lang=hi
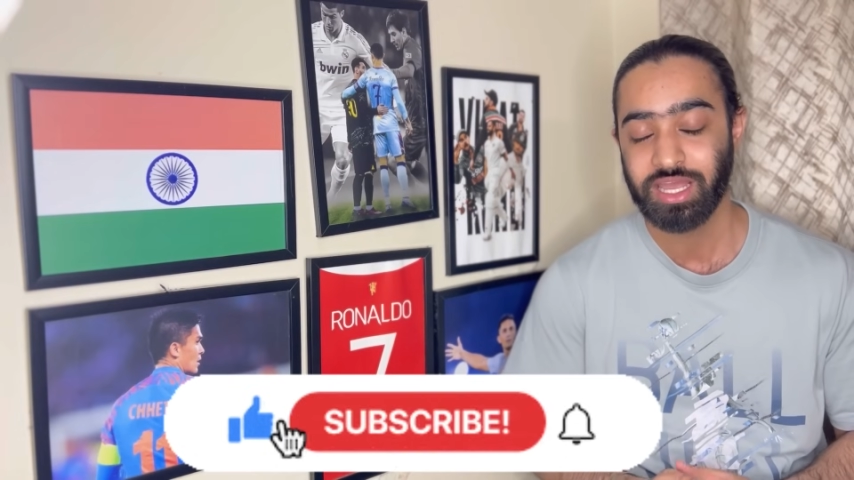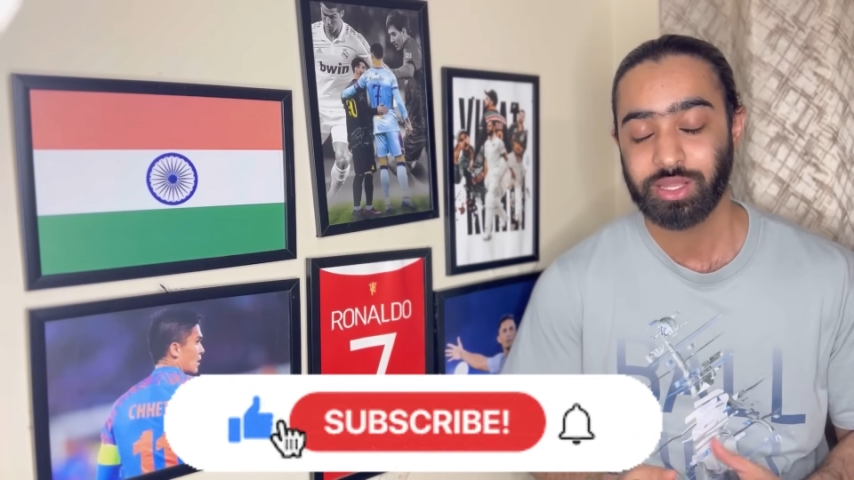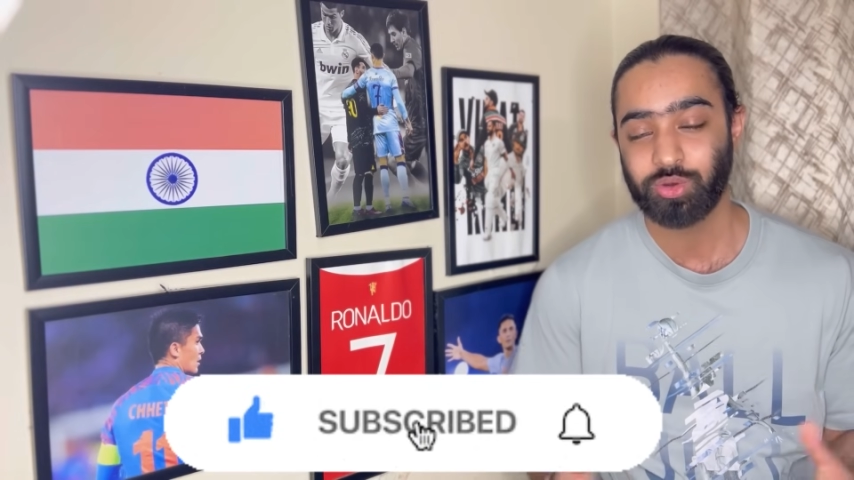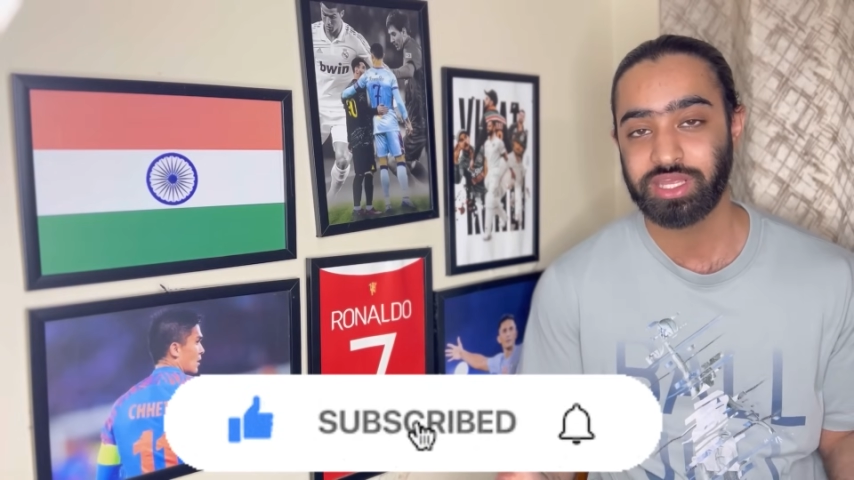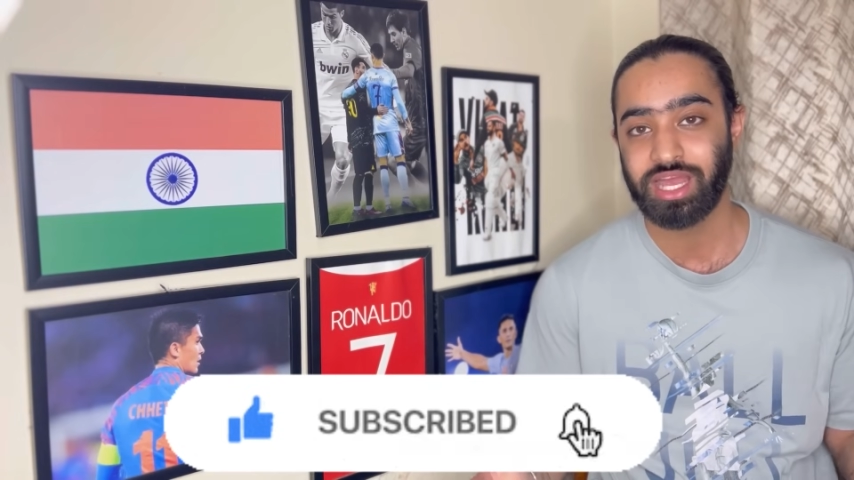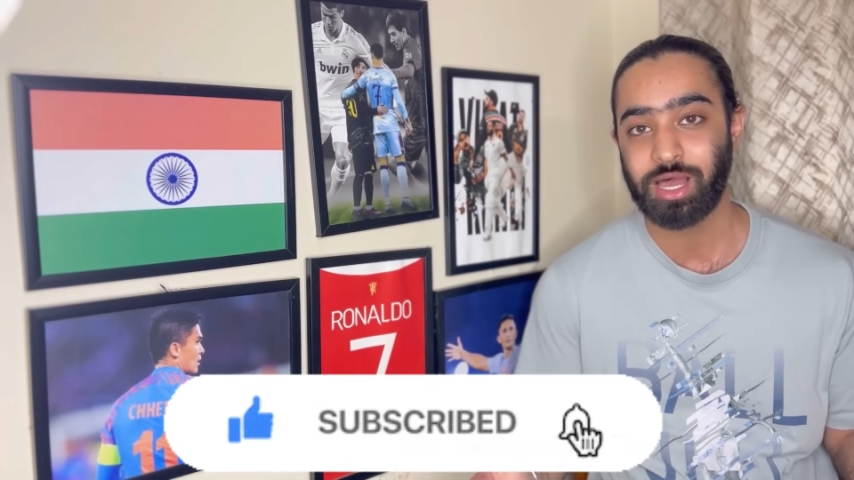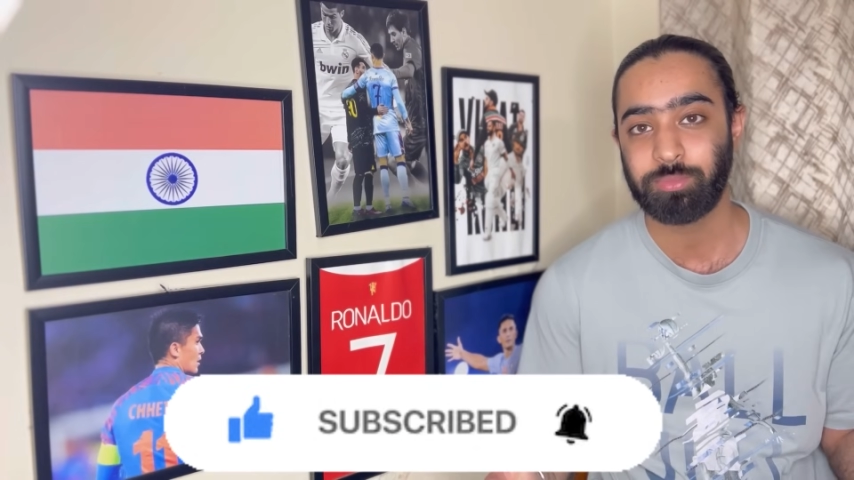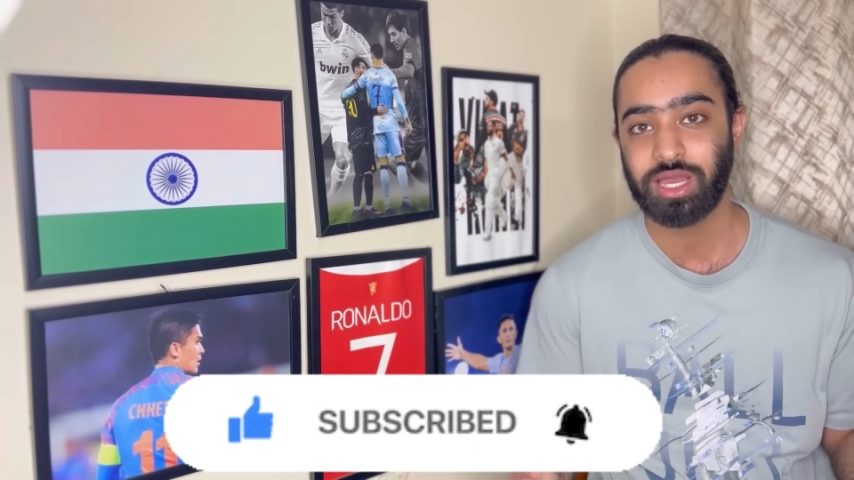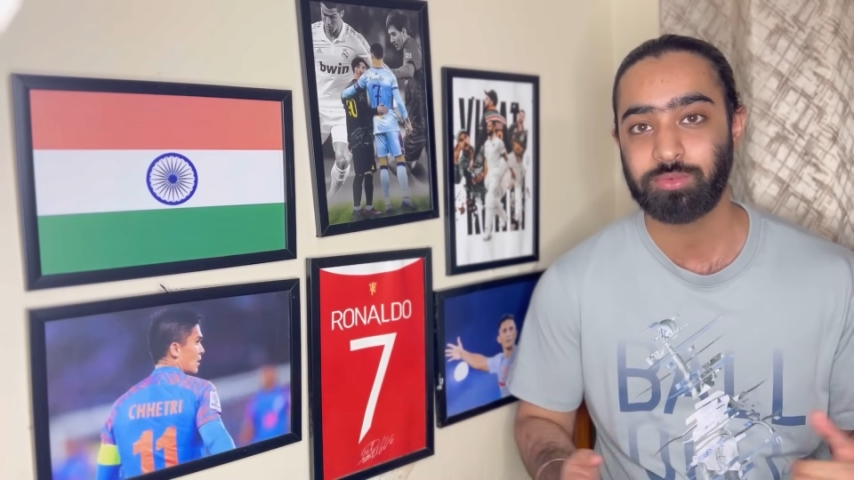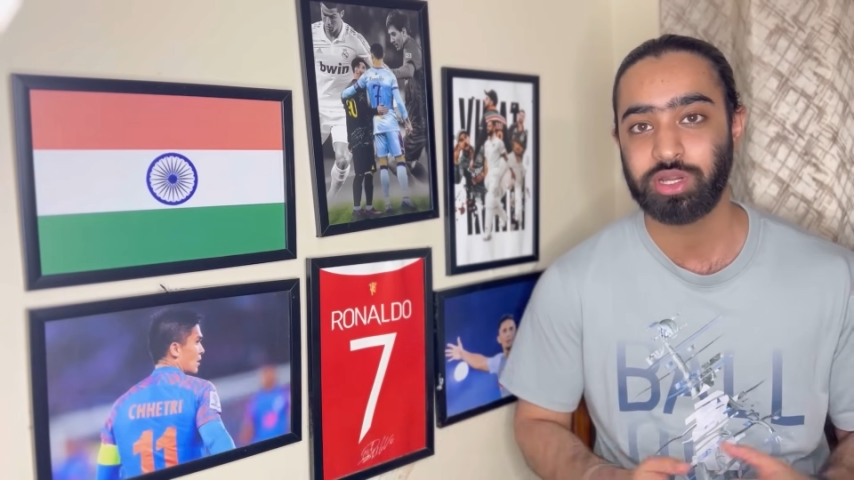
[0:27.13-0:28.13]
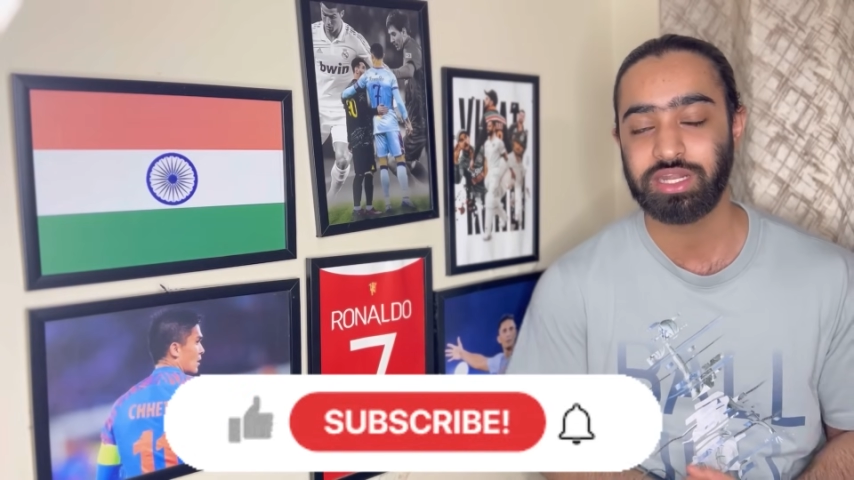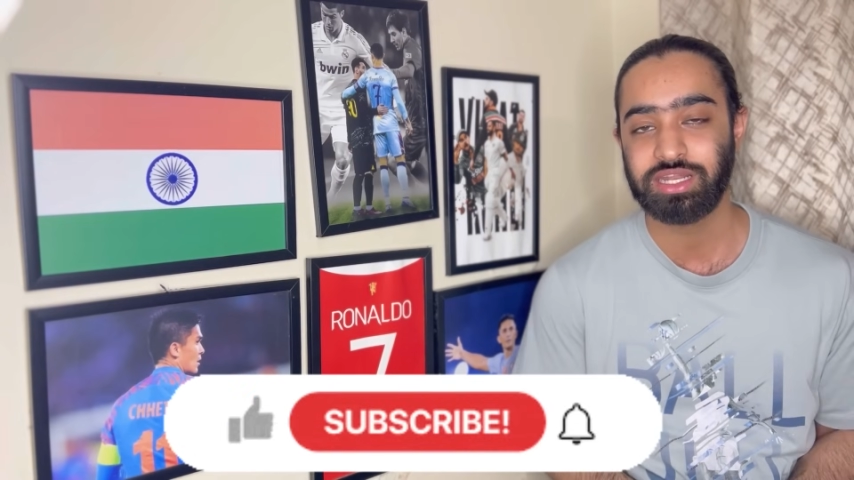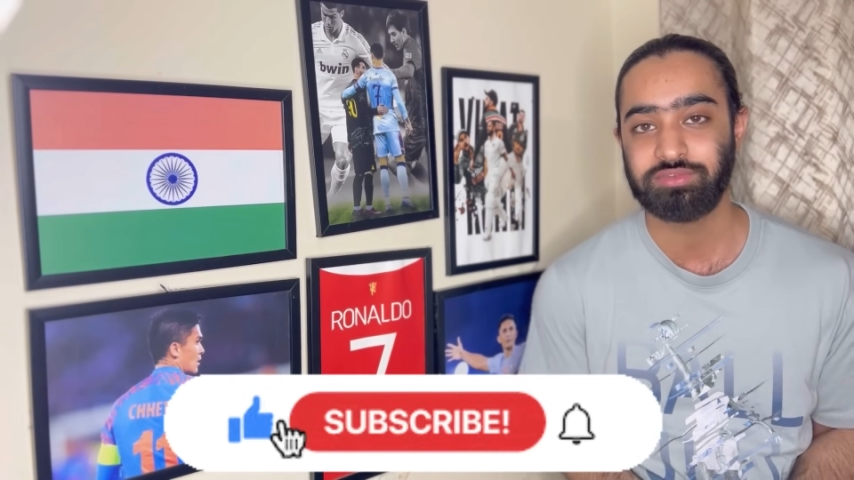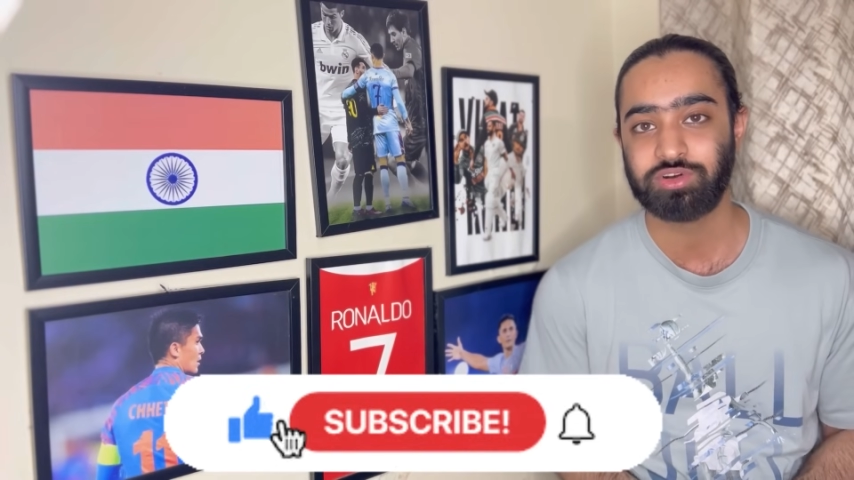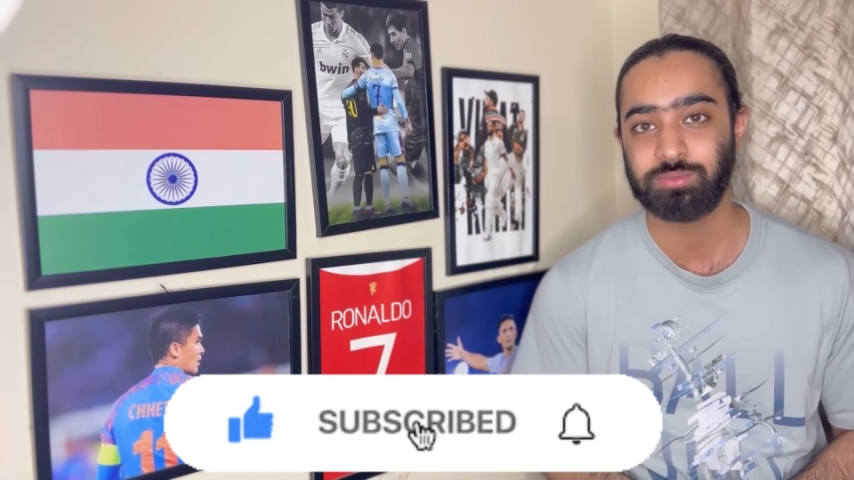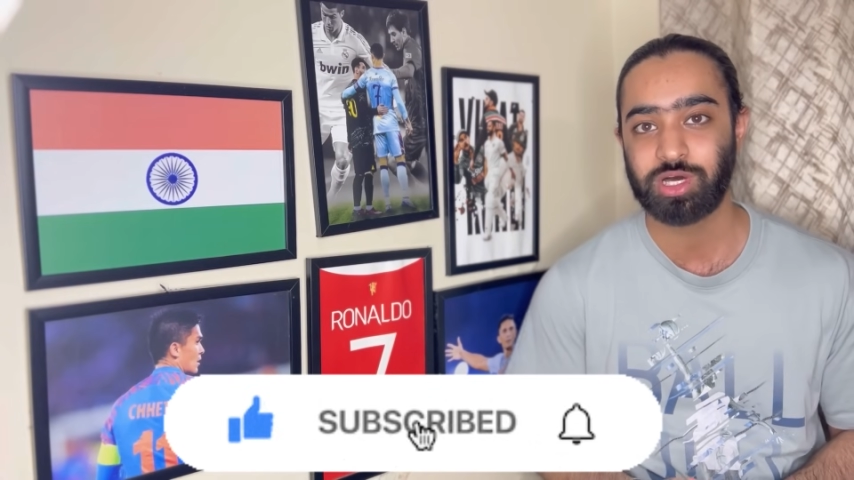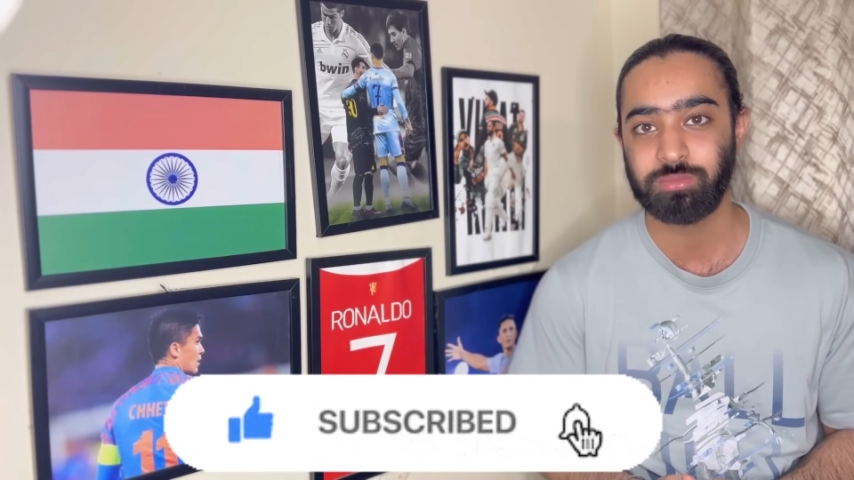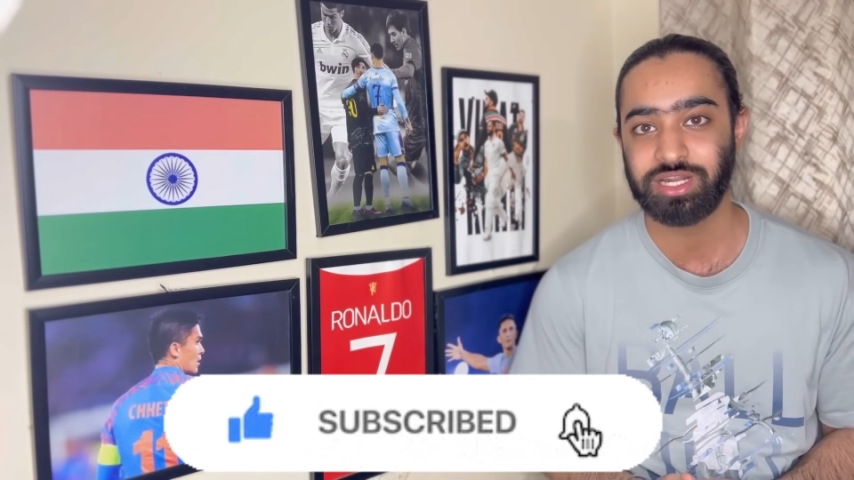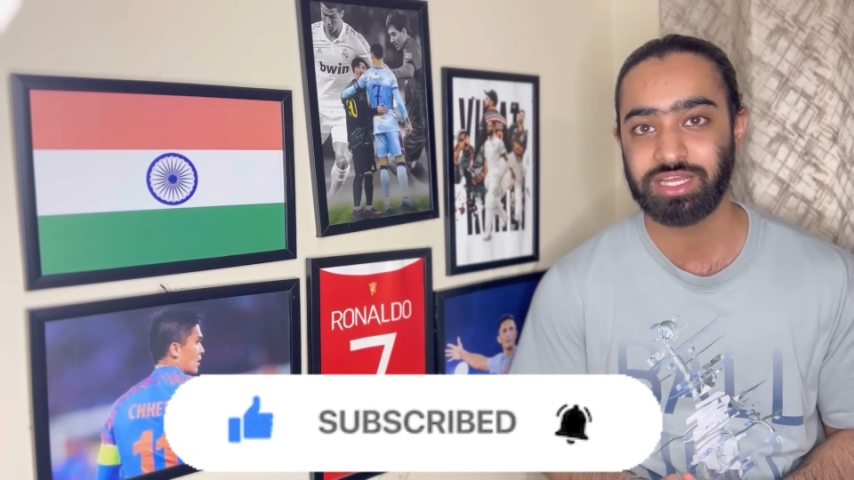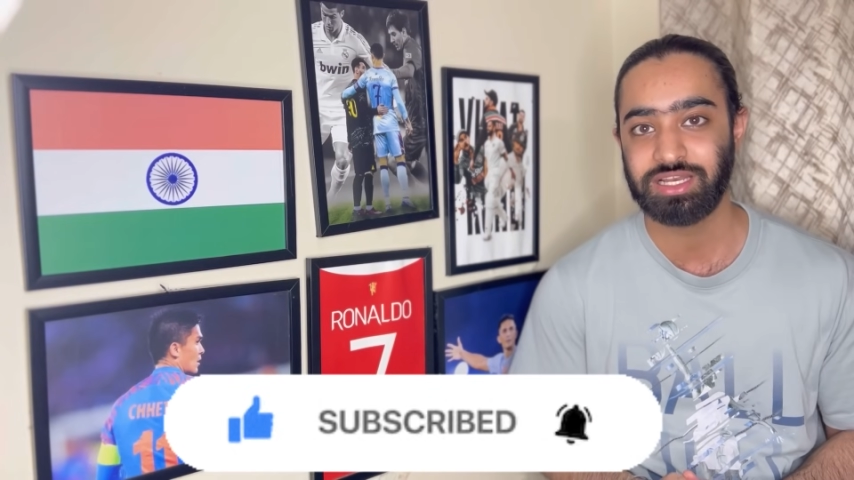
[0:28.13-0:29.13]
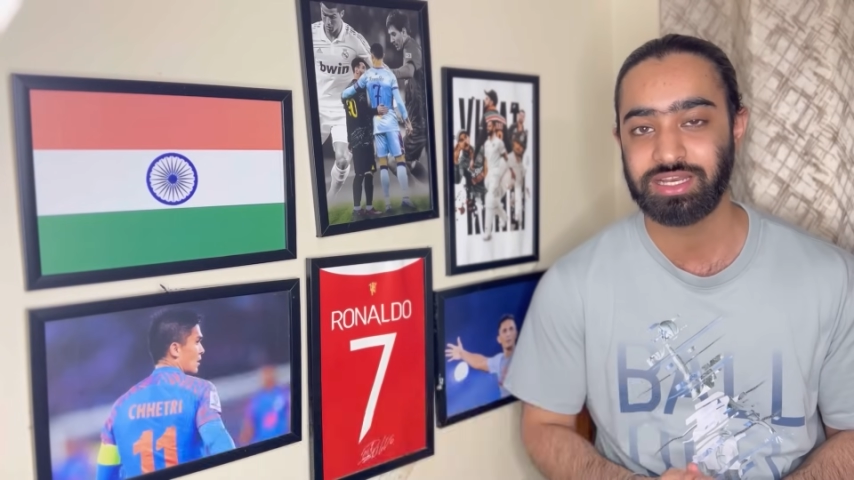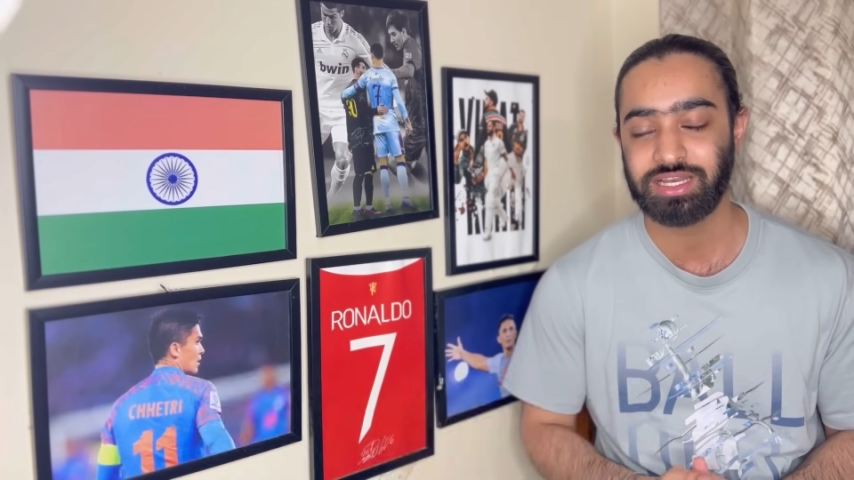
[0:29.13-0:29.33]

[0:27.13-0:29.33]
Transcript: क्योंकि यहाँ पे आपको इंडियन फुटबॉल पे डेली